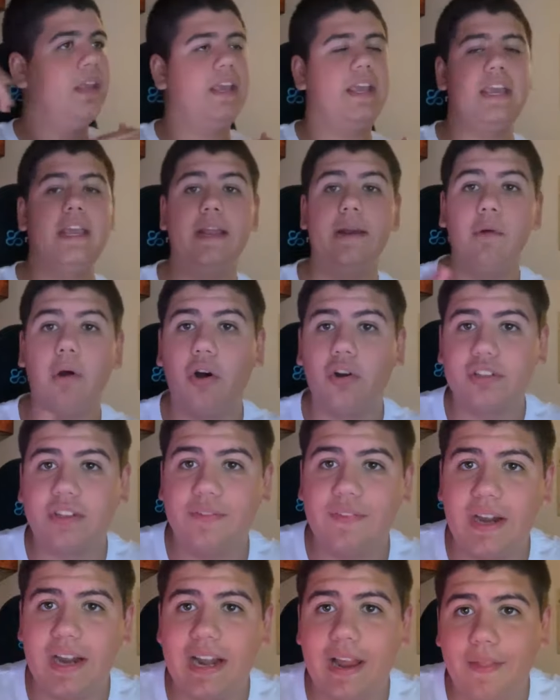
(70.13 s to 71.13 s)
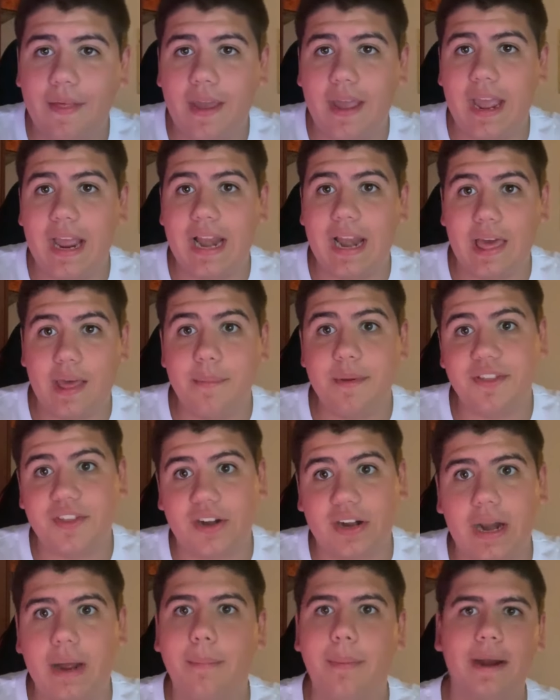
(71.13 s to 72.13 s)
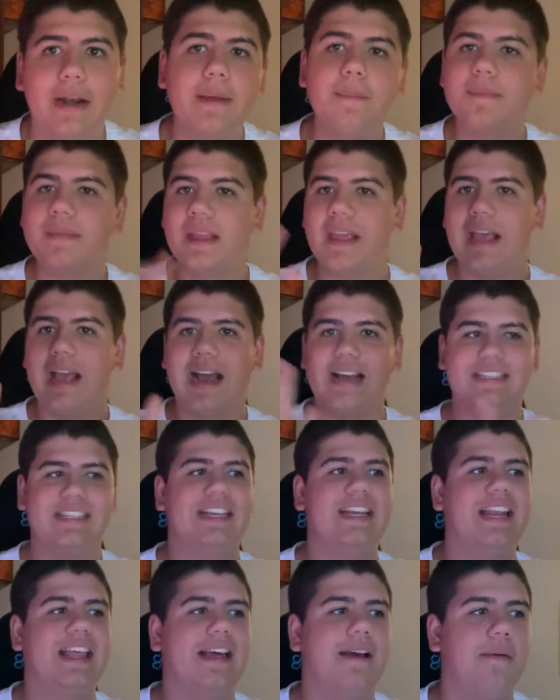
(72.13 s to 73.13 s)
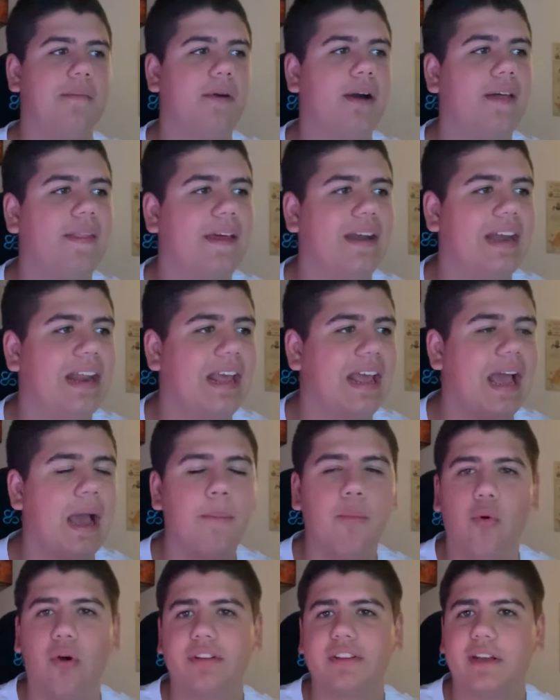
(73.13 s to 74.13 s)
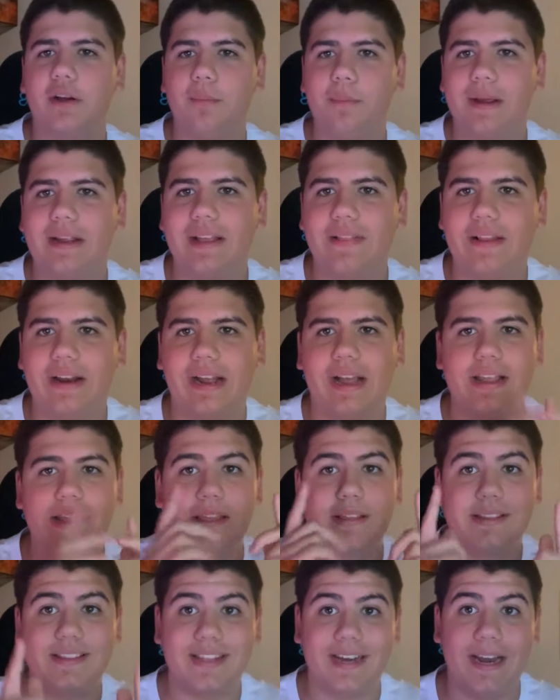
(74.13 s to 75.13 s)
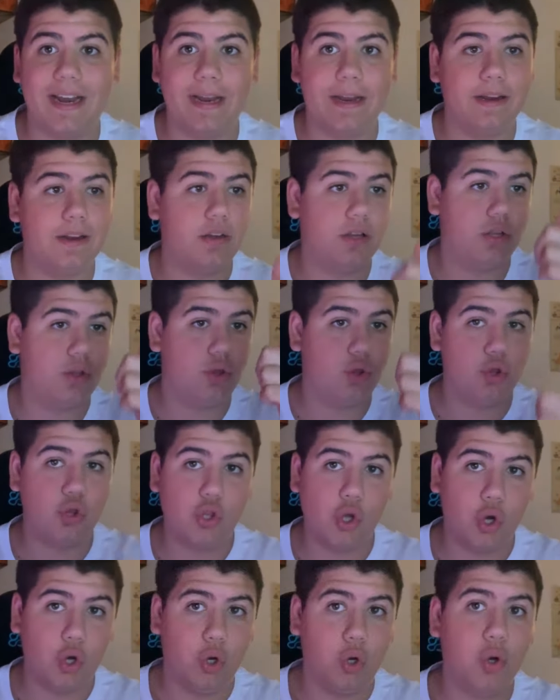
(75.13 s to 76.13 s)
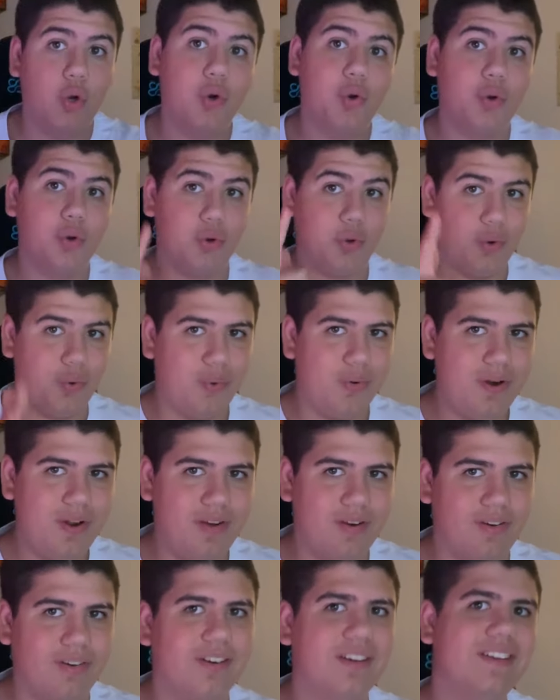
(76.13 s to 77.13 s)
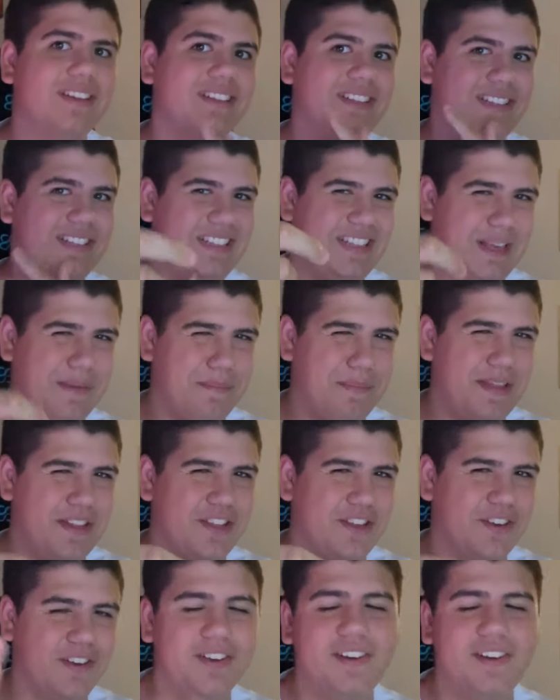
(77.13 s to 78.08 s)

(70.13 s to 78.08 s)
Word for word: Y luego tendréis la de la de pizarra, ¿vale? Así que nada, vamos a darle a muerte con Michael de la calle en 3, 2, 1. Tiempito.